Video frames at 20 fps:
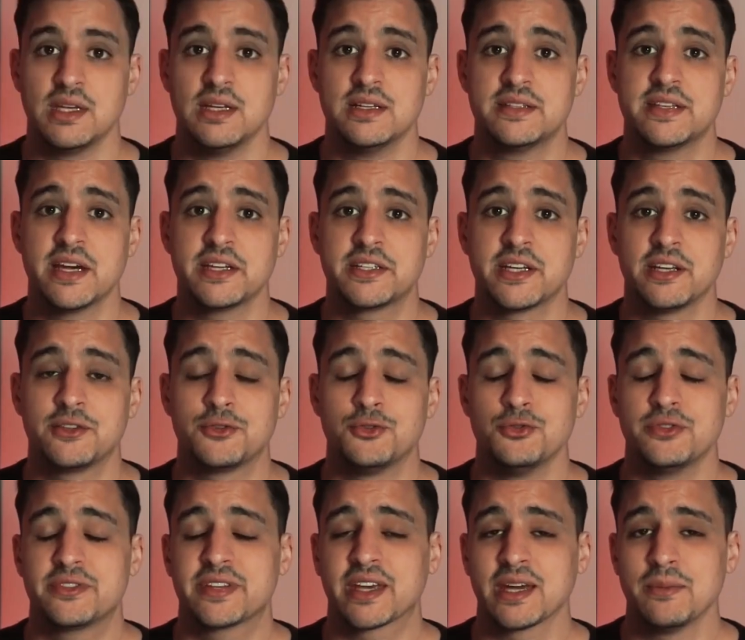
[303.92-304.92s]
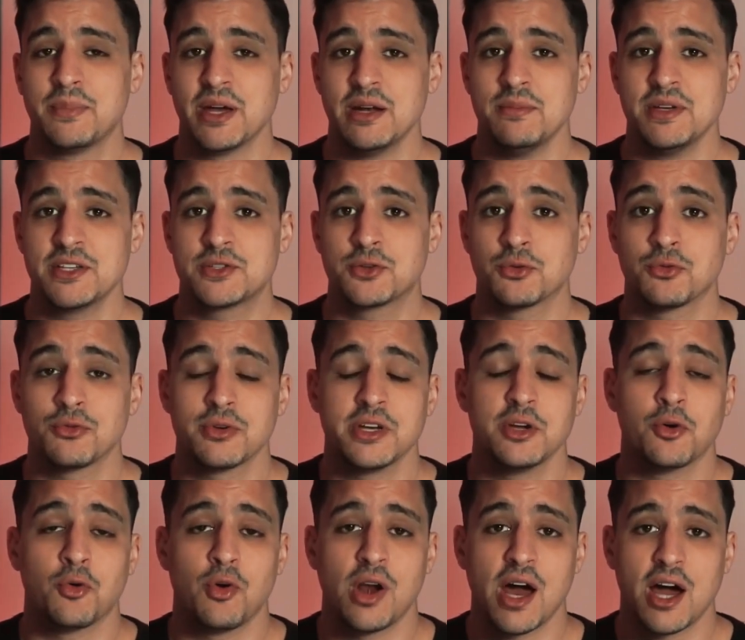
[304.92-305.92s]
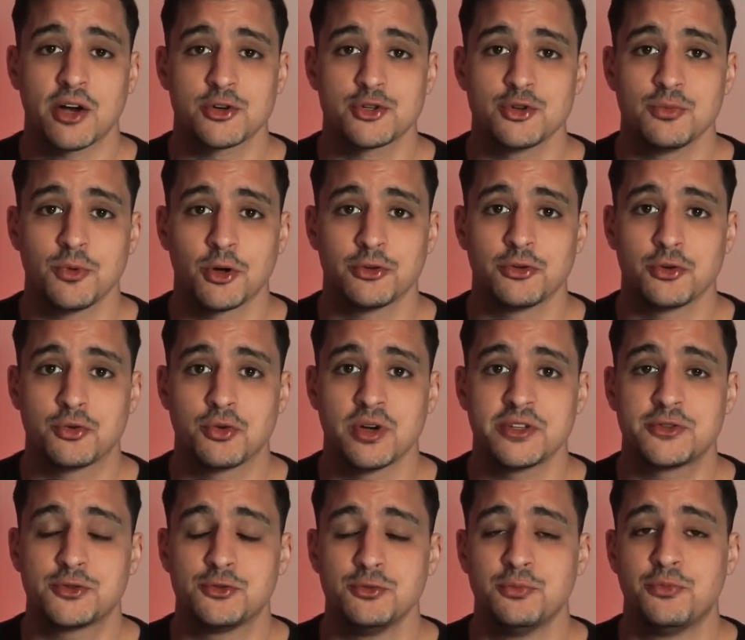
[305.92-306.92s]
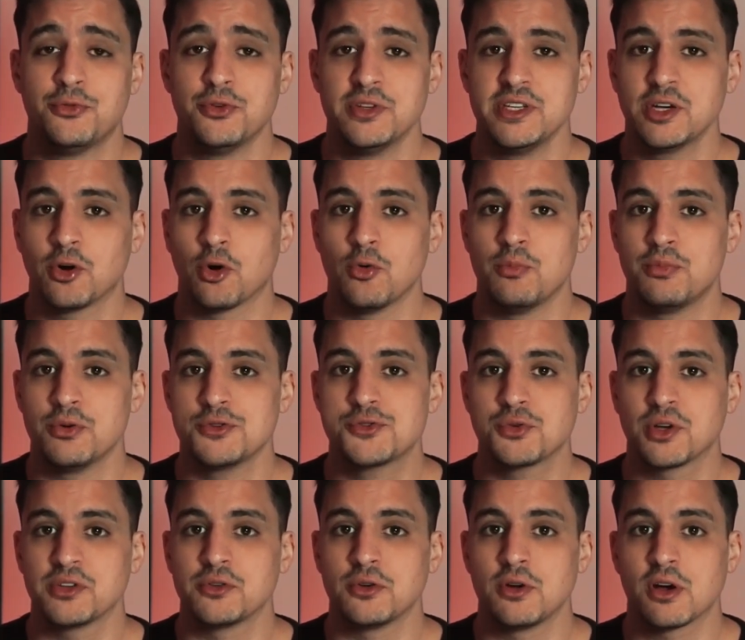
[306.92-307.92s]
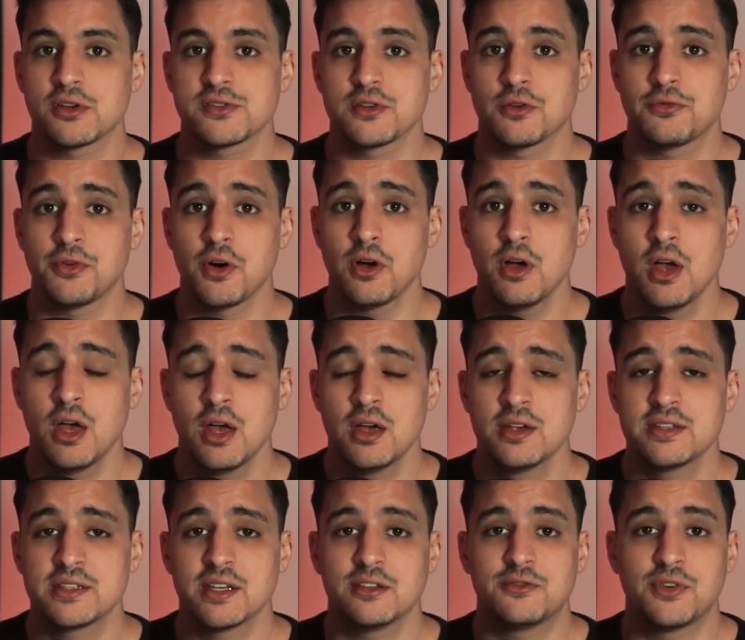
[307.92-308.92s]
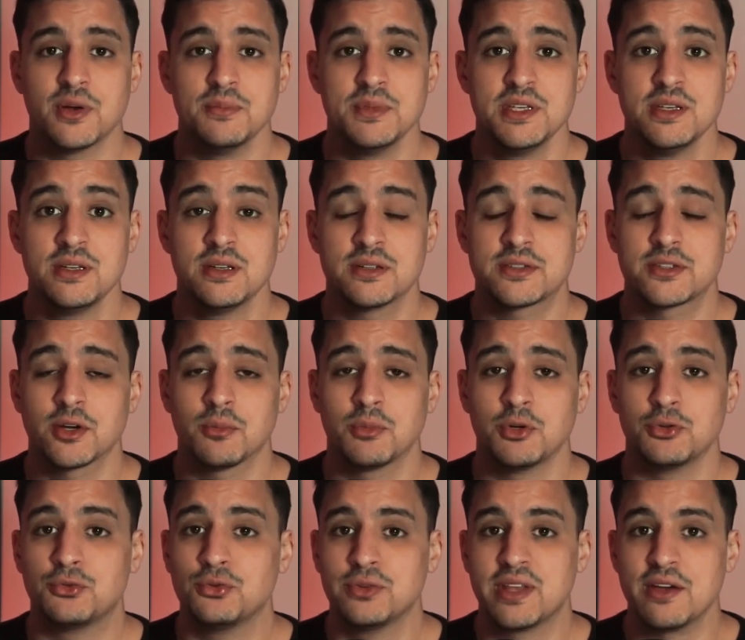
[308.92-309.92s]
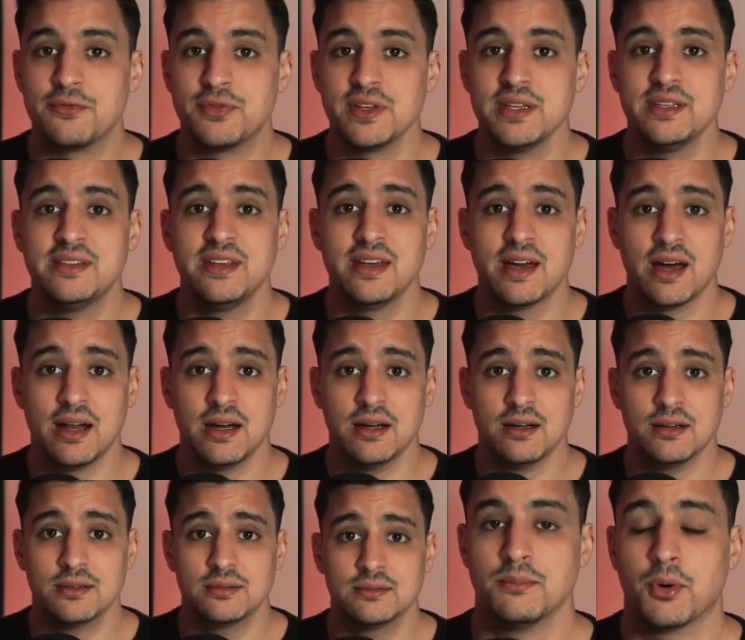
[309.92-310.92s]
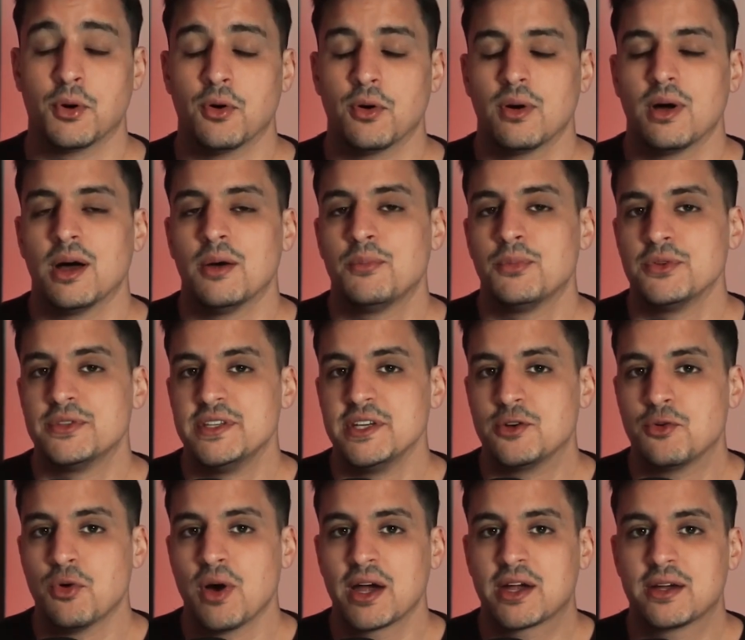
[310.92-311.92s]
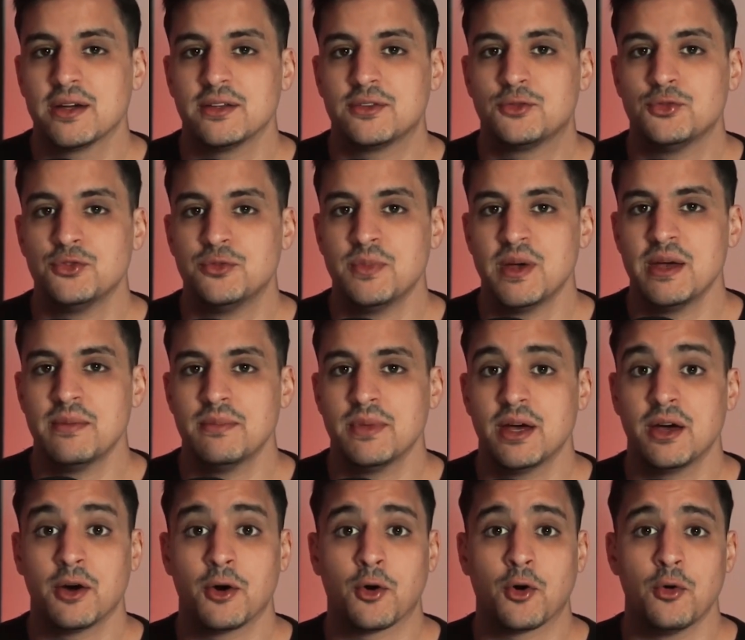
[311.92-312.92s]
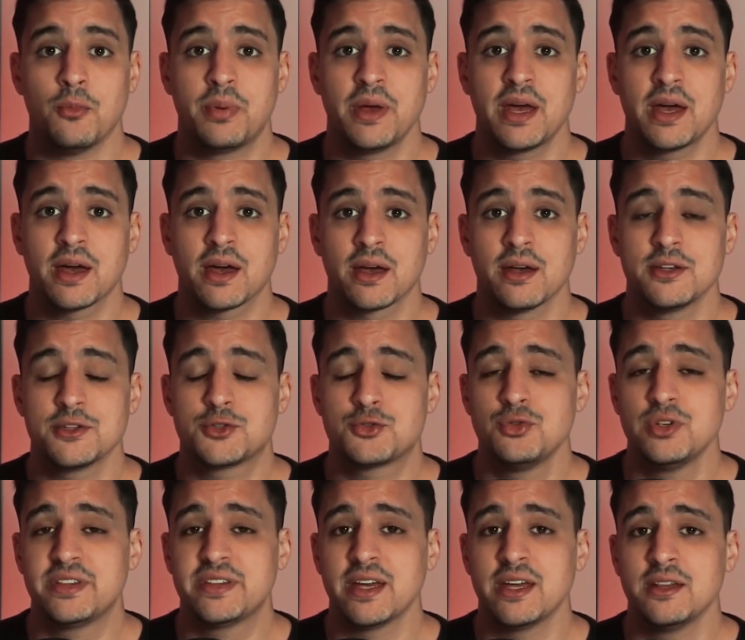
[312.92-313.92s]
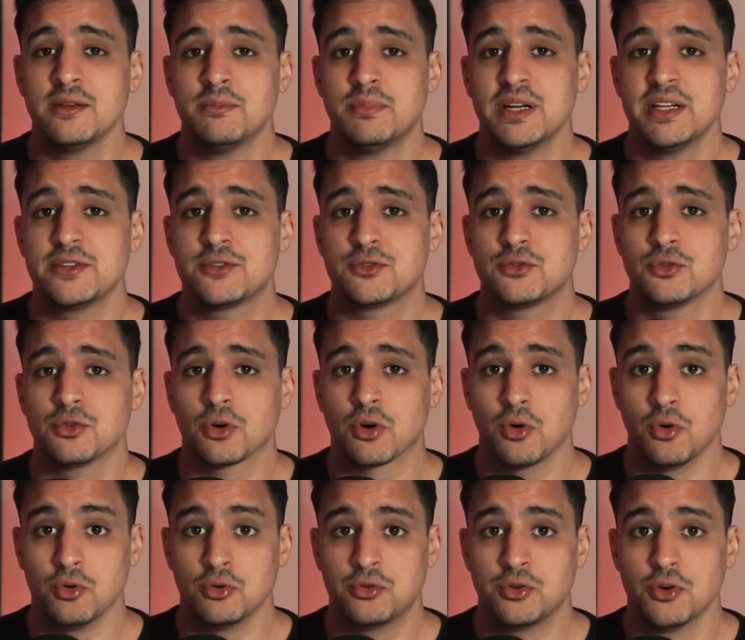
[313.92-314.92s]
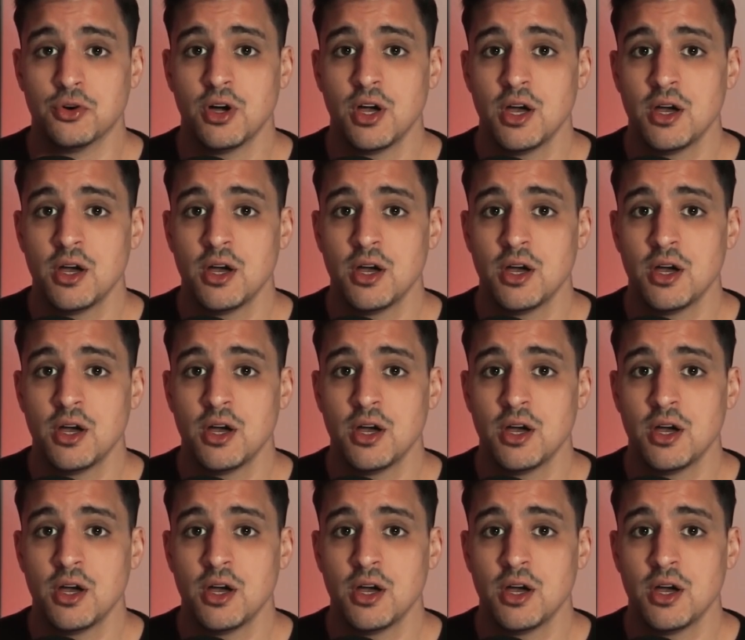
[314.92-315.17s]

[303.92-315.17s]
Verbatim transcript: Ils achètent une très belle maison et ont largement de quoi subvenir aux besoins de leurs enfants, cette famille semble tout à fait idéale. Bon, un petit couac tout de même, Robert, suite à une blessure au dos,